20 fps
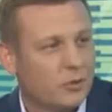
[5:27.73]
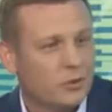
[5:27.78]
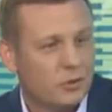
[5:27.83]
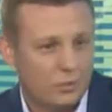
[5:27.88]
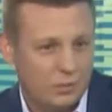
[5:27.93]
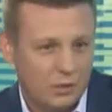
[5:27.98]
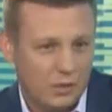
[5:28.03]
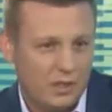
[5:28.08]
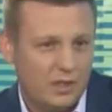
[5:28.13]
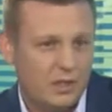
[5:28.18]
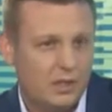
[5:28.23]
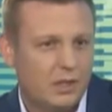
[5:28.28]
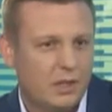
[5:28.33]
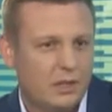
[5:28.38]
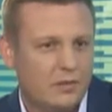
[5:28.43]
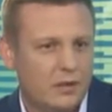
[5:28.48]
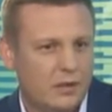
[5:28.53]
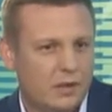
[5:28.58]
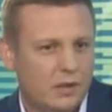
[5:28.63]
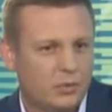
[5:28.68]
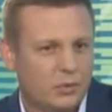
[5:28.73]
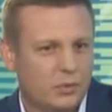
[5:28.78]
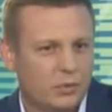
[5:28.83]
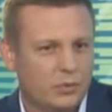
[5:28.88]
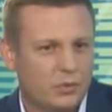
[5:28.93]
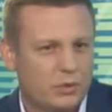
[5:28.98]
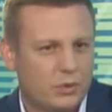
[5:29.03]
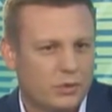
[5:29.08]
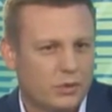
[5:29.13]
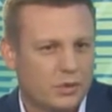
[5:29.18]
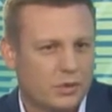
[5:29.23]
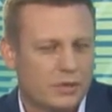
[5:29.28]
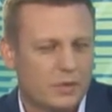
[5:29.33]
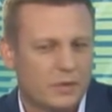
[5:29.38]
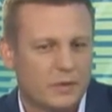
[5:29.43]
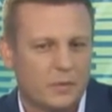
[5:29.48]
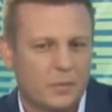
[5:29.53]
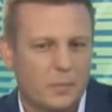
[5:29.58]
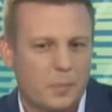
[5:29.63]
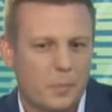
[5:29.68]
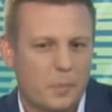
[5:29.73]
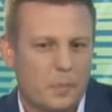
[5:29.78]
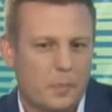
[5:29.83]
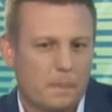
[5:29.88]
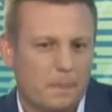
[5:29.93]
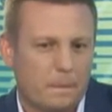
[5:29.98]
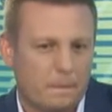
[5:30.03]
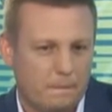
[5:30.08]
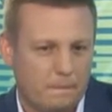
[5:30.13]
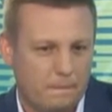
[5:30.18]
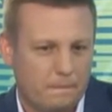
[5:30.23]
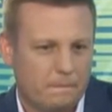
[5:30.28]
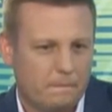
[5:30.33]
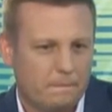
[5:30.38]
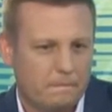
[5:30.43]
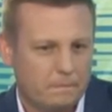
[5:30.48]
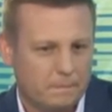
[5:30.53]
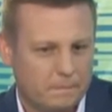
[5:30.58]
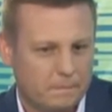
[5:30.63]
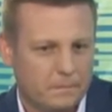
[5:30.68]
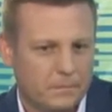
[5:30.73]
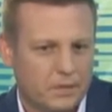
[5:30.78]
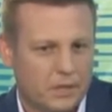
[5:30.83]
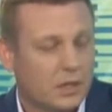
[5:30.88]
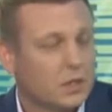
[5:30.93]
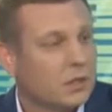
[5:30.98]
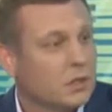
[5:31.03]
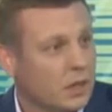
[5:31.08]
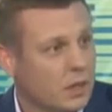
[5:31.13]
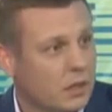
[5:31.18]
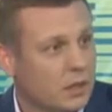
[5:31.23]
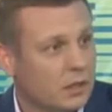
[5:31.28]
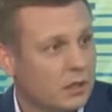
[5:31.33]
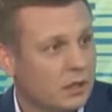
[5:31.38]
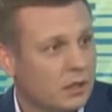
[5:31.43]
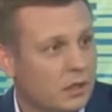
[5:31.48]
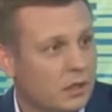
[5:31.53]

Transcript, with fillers: То есть вот кредит доверия получился колоссальный.